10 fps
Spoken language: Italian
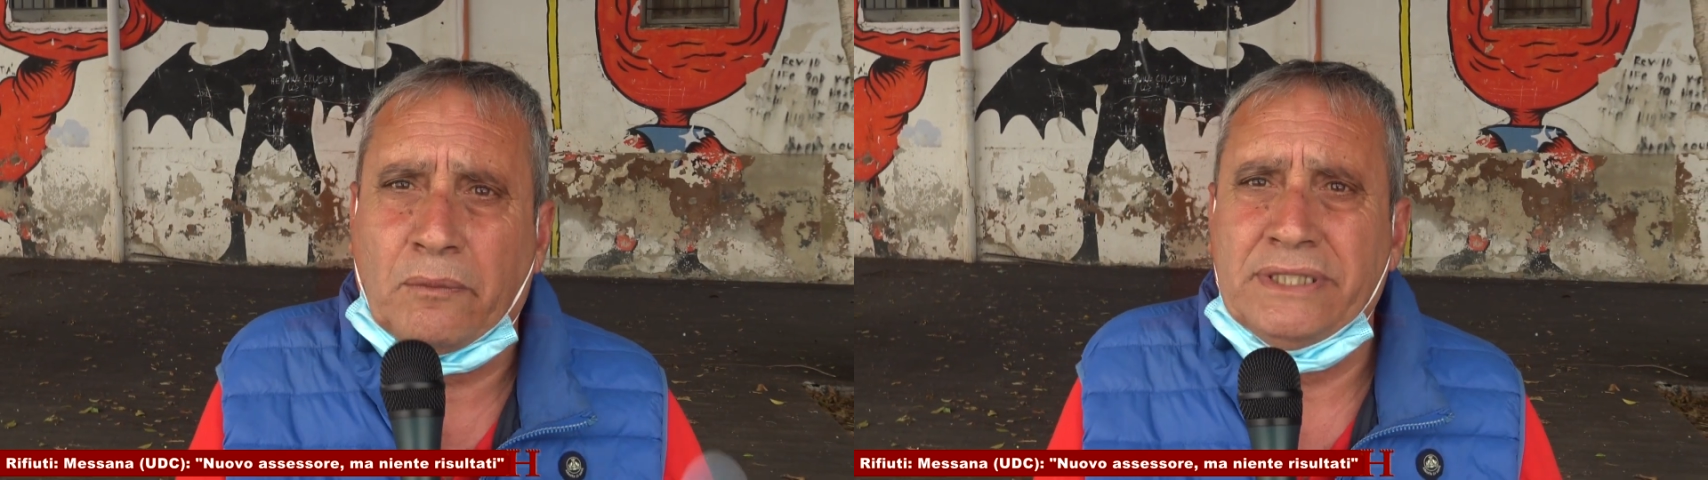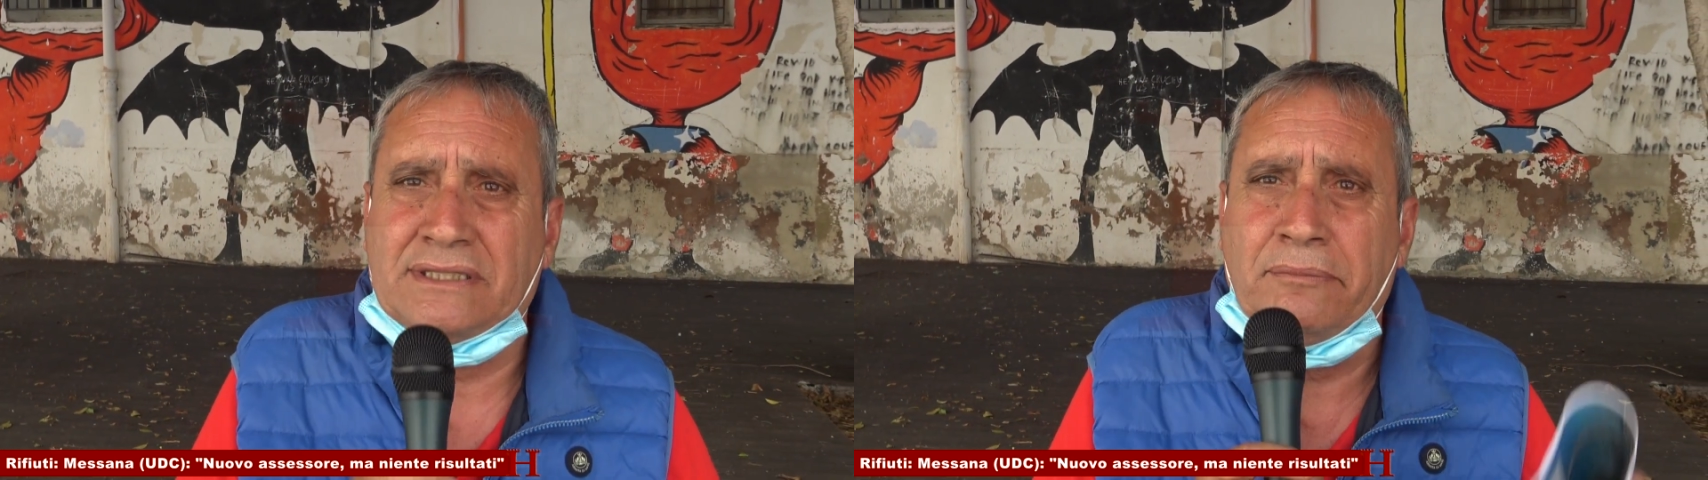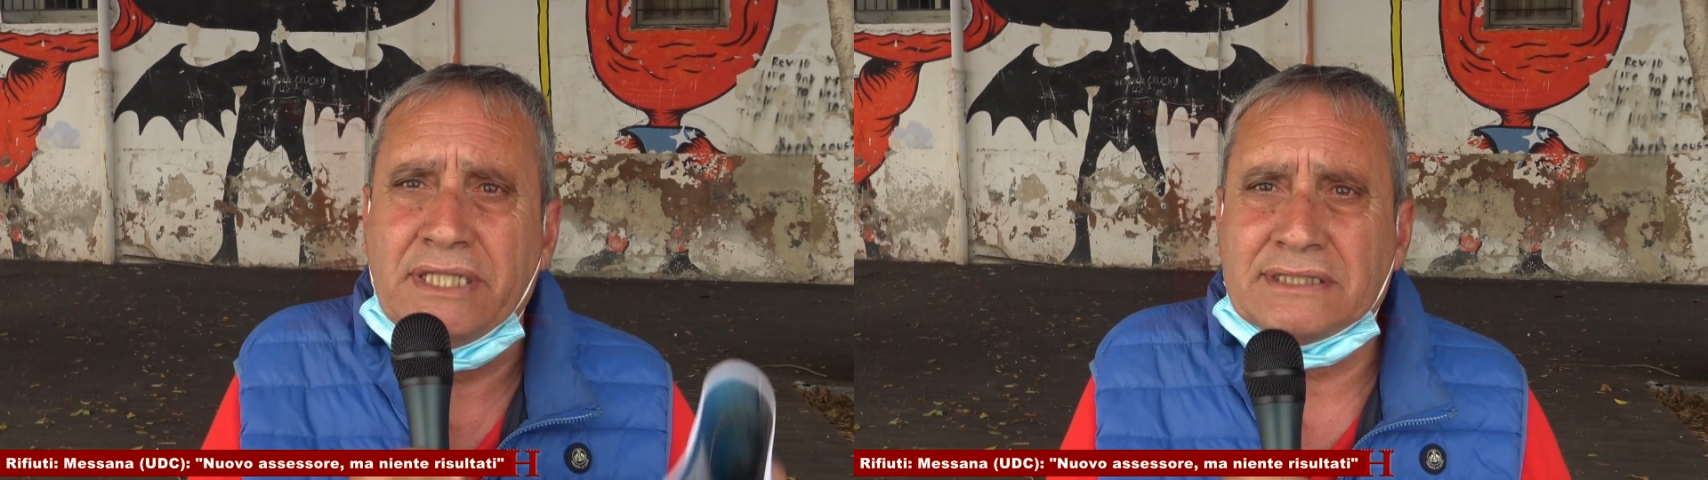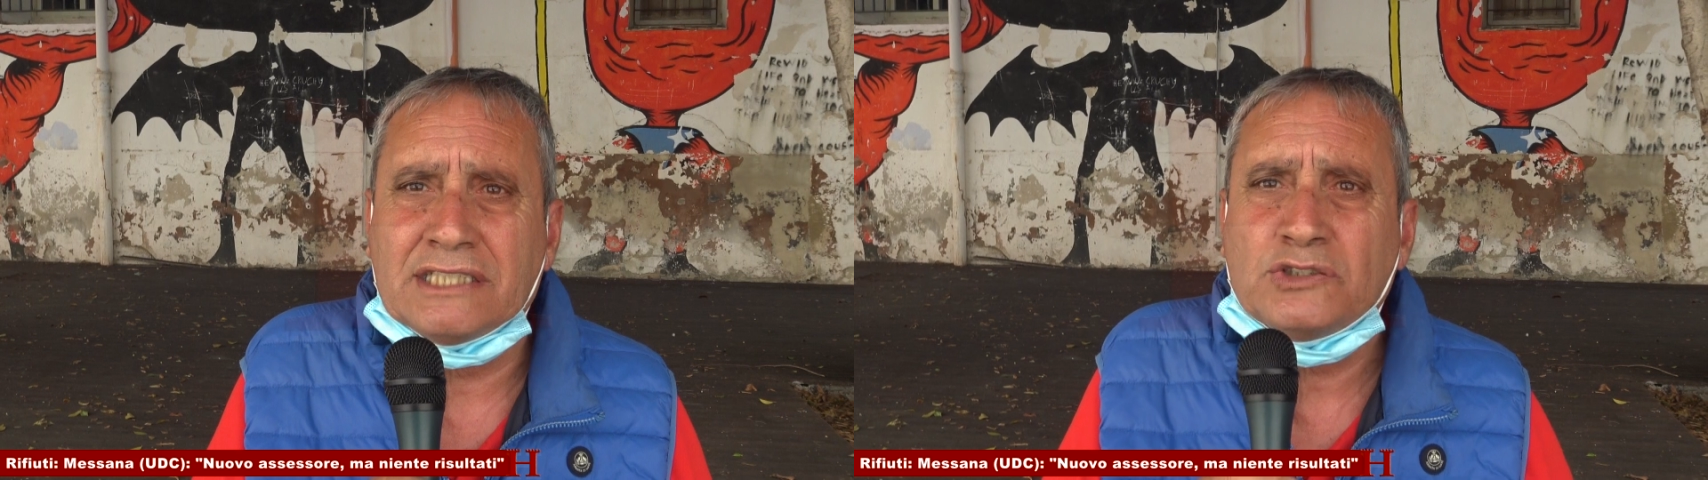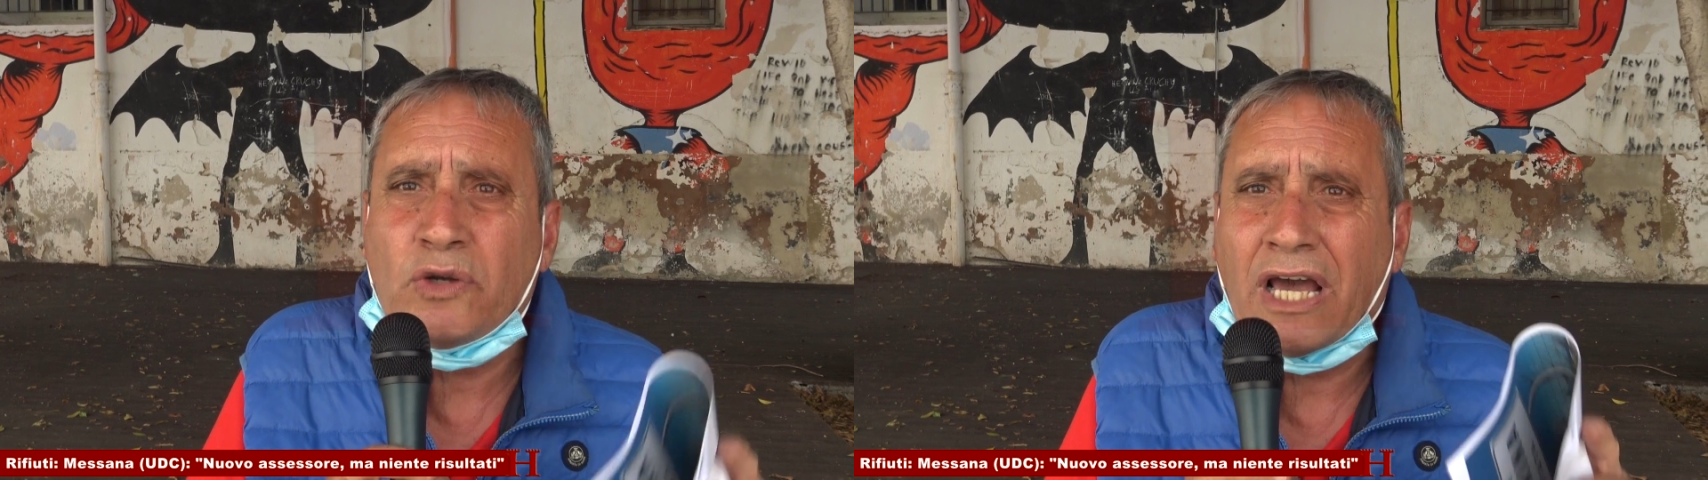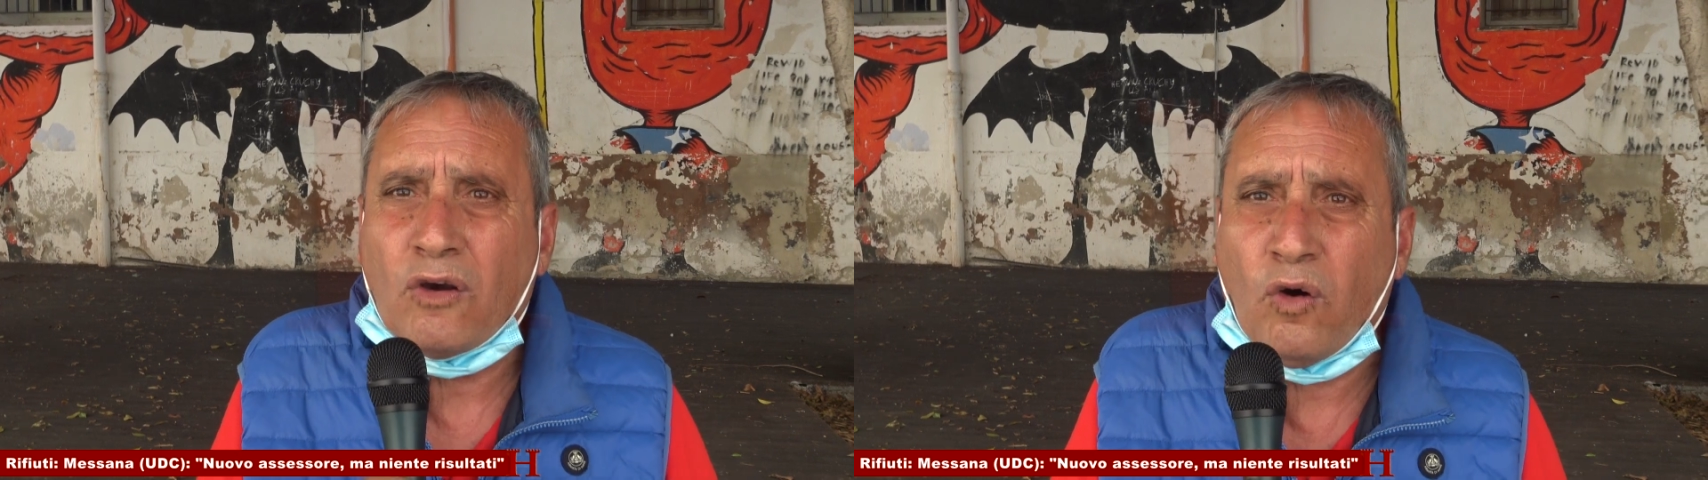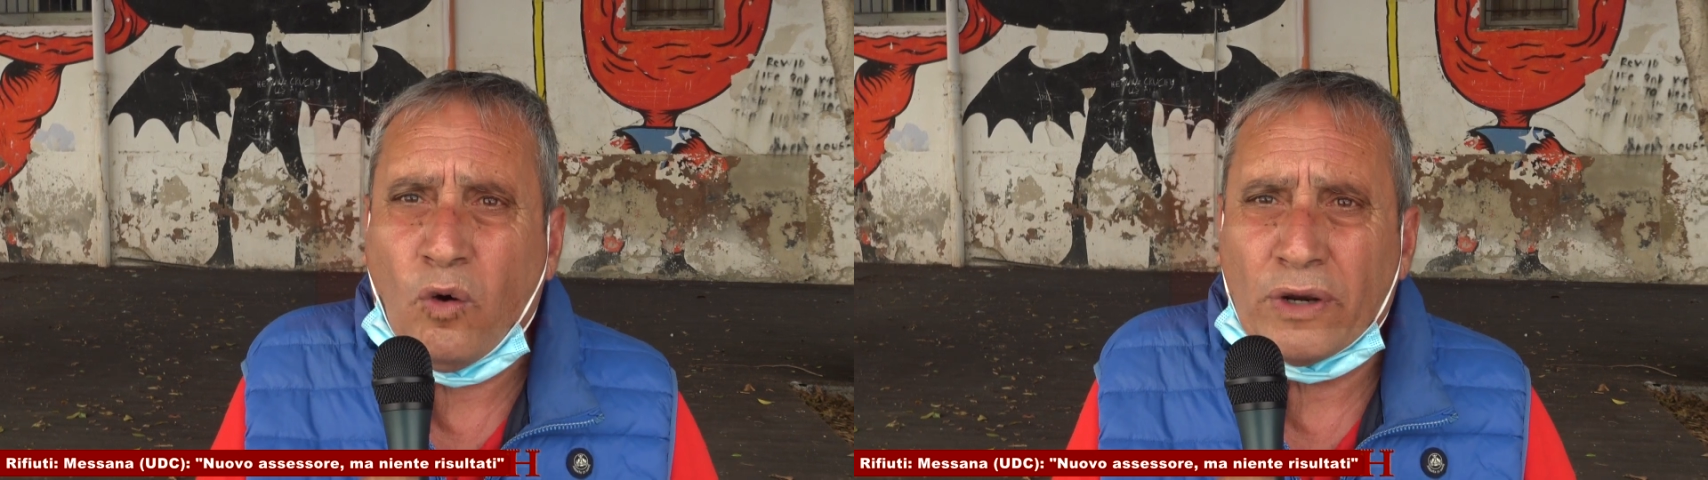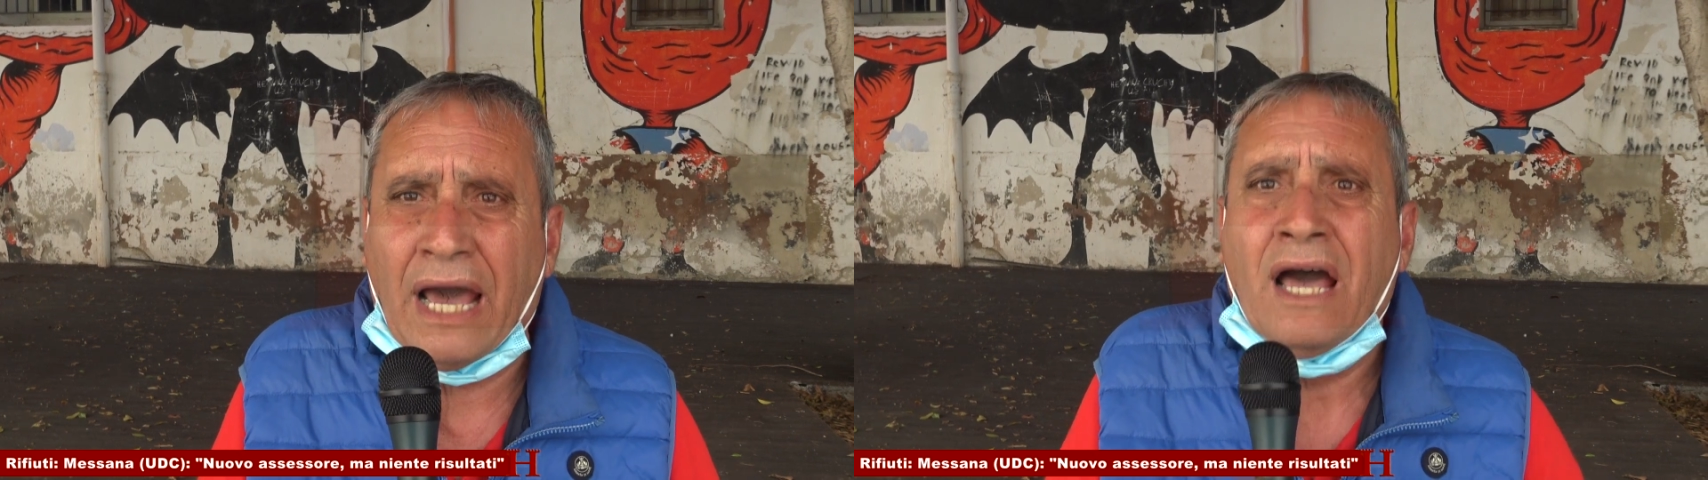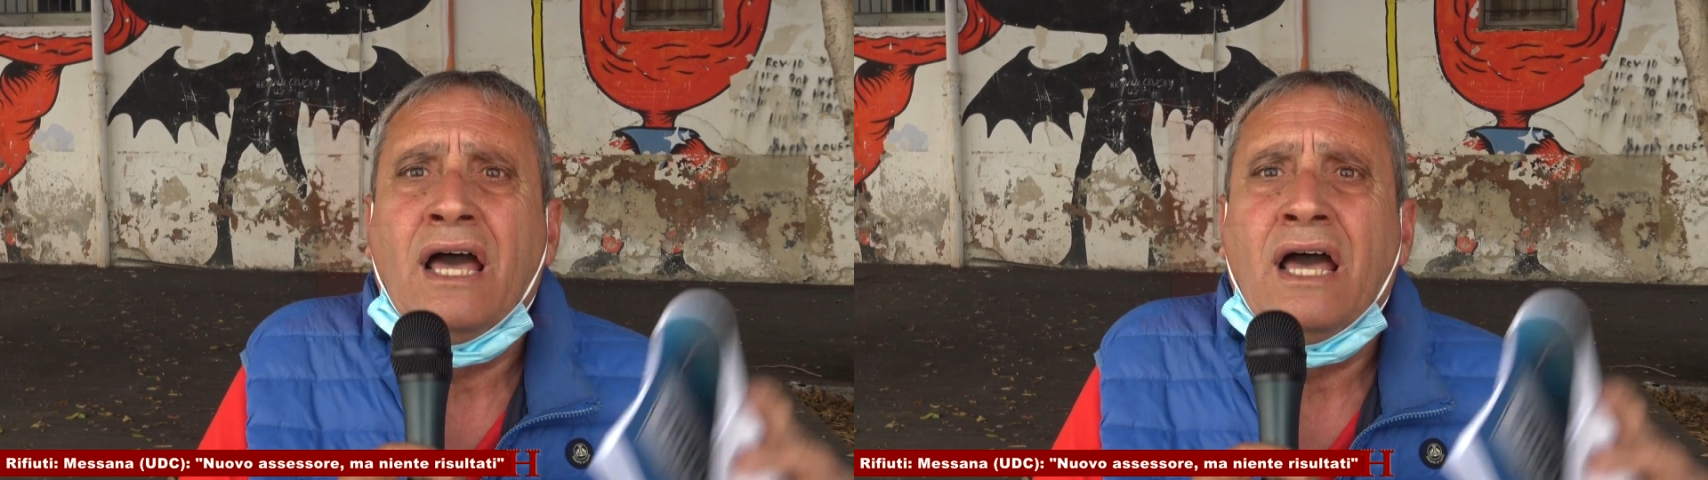questa amministrazione ancora